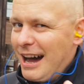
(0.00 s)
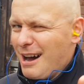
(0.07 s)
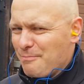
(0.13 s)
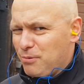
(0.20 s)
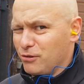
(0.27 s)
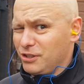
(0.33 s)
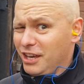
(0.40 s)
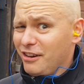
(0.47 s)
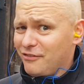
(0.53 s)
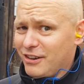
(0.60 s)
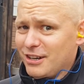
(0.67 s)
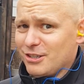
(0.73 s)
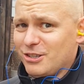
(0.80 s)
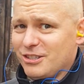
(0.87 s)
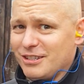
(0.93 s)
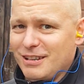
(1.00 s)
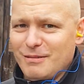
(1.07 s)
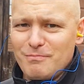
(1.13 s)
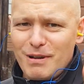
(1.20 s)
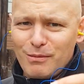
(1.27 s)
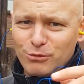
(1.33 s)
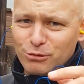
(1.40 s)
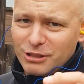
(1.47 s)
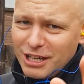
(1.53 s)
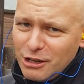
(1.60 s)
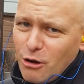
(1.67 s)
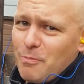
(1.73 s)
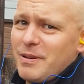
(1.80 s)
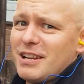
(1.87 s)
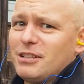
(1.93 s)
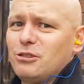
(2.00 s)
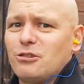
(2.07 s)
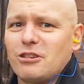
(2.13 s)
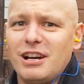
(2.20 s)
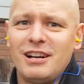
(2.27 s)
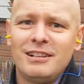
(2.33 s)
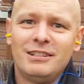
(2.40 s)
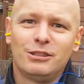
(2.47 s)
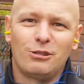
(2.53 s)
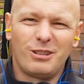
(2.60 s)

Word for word: A ponieważ mam tutaj operatora,